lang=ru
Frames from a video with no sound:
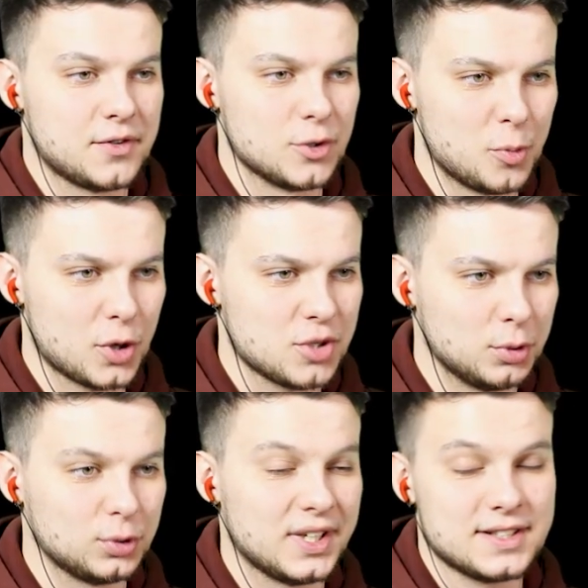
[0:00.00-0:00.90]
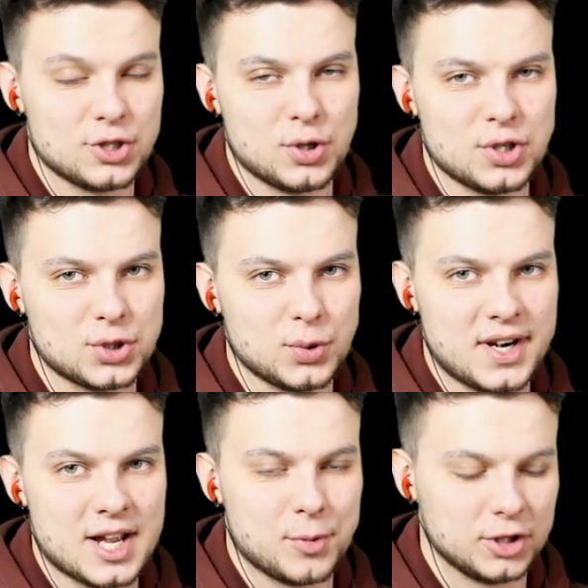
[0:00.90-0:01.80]
ко всему прочему, тут есть еще
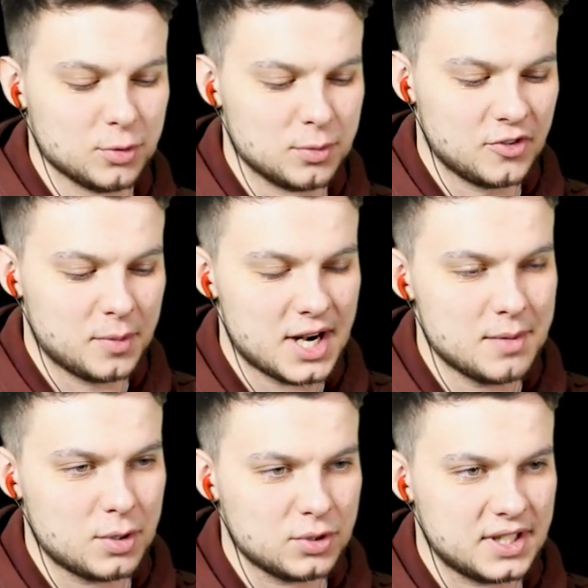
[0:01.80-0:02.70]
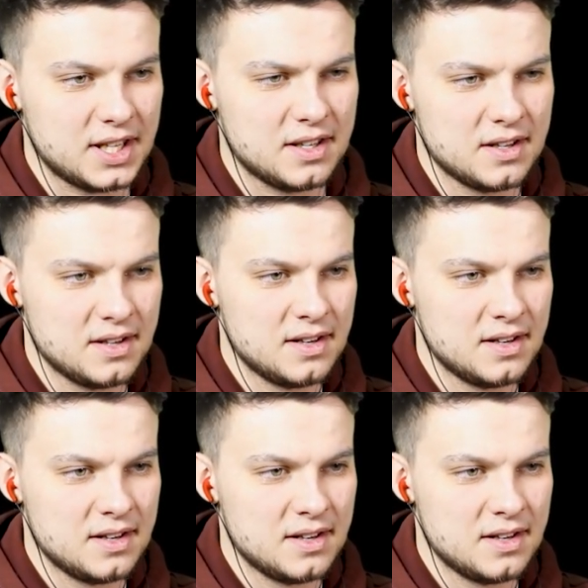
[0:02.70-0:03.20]
история, поэтому мы выбираем русский.